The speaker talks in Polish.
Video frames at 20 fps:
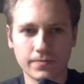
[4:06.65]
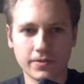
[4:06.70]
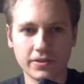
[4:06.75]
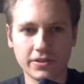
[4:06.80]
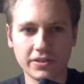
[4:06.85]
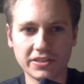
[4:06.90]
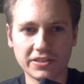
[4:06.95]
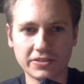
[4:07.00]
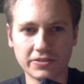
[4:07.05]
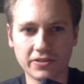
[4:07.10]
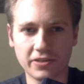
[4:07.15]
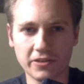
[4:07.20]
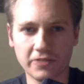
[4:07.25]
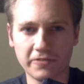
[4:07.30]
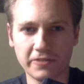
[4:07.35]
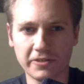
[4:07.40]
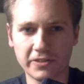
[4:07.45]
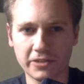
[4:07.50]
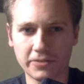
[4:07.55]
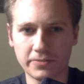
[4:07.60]
Jest to
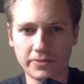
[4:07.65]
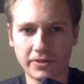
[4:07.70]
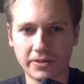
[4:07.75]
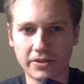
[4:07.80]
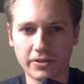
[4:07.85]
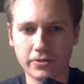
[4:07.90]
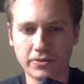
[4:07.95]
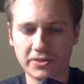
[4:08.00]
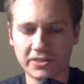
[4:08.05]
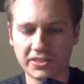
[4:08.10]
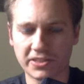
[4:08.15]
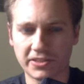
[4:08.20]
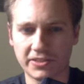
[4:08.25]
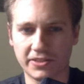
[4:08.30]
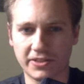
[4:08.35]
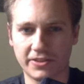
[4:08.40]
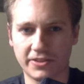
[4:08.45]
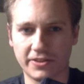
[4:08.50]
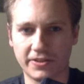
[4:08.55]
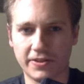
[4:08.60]
efekt nadmiernego
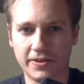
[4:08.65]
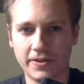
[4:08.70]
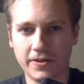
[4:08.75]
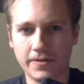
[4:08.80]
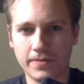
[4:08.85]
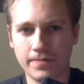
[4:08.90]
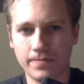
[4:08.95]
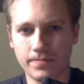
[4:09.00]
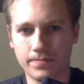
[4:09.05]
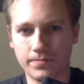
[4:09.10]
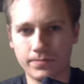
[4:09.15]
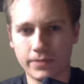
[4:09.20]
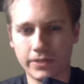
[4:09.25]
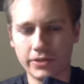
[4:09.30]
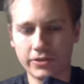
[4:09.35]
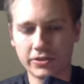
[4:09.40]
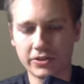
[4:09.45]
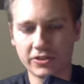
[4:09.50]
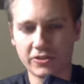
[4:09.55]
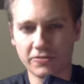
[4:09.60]
uzasadniania. Mm, link
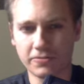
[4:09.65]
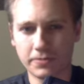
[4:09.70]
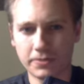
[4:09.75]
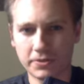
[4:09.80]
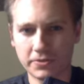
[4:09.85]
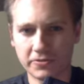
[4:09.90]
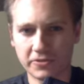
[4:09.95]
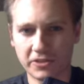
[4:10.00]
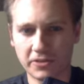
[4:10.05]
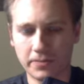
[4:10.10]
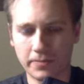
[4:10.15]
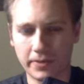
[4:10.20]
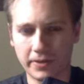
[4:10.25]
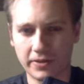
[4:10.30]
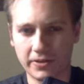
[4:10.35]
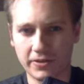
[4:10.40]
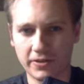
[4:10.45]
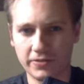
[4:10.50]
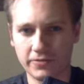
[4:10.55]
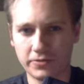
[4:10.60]
do tego wpisu w
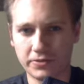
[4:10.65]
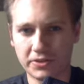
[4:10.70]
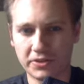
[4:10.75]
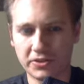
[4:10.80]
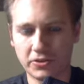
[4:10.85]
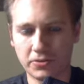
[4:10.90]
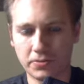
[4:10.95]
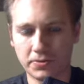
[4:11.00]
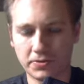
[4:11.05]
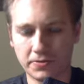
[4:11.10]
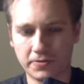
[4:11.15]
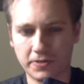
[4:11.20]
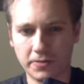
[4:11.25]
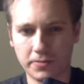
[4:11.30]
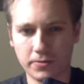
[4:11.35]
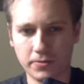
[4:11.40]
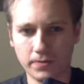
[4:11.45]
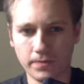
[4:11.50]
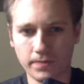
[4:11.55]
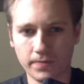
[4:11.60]
Wikipedii wrzucę do opisu
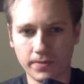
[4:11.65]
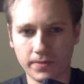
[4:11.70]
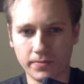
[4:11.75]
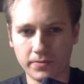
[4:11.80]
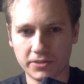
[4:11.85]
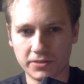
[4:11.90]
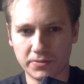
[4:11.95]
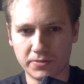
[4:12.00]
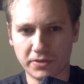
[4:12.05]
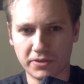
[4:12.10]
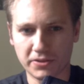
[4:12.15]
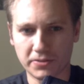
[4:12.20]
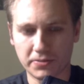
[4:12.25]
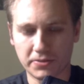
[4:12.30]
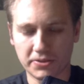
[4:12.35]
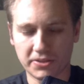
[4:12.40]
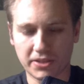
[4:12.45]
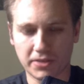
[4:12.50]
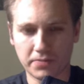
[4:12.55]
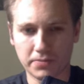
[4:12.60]
filmu, będziecie mogli sobie to
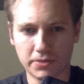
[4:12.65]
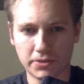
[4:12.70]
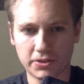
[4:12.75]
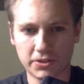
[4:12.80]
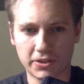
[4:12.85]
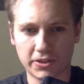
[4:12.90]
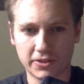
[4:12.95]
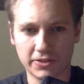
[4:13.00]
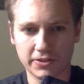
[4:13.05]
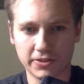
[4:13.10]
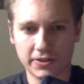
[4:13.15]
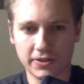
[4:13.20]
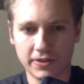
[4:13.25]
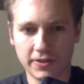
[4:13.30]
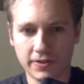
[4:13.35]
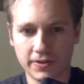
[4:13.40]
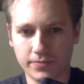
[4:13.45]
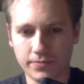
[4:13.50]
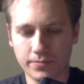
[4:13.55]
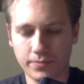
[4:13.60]
sami przeczytać.
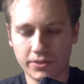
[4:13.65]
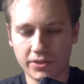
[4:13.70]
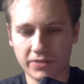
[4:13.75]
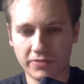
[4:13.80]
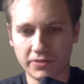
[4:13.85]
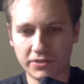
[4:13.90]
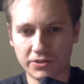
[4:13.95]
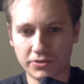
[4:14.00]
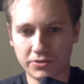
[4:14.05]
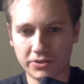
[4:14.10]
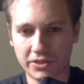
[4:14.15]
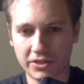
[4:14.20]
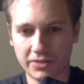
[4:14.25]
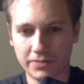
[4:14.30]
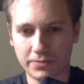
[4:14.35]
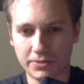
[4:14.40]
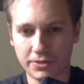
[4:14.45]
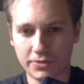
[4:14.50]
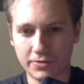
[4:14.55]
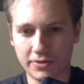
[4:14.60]
Podam może tutaj
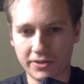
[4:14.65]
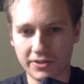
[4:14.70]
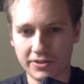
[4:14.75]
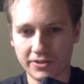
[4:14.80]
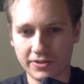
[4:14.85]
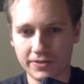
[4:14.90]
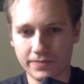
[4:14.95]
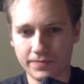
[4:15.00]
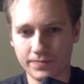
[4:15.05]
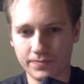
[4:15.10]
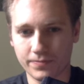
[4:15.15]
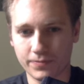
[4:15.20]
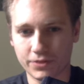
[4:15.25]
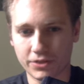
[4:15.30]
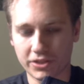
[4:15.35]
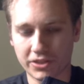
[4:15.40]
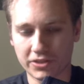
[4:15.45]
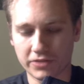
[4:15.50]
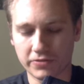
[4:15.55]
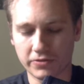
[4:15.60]
przykład, mm, że
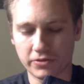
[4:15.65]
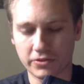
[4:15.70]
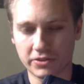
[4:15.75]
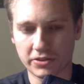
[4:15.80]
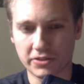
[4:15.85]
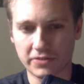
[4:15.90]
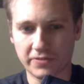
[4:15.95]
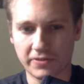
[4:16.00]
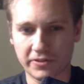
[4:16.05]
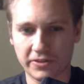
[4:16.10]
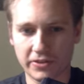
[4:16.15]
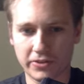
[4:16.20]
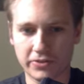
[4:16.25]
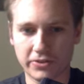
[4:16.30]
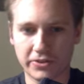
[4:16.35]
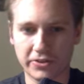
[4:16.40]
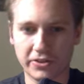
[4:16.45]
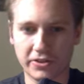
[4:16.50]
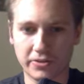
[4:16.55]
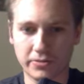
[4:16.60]
jest to wykorzystywane jako
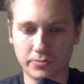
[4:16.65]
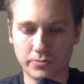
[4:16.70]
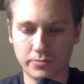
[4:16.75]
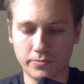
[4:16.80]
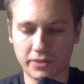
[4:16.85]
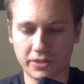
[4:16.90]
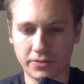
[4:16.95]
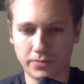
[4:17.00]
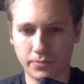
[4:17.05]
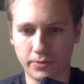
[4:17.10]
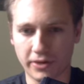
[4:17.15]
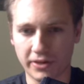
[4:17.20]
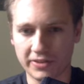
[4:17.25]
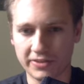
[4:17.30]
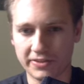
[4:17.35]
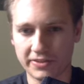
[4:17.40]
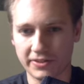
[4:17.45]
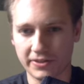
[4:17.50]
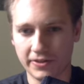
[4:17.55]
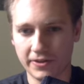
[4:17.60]
technika
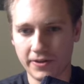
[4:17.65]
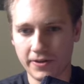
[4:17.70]
manipulacji.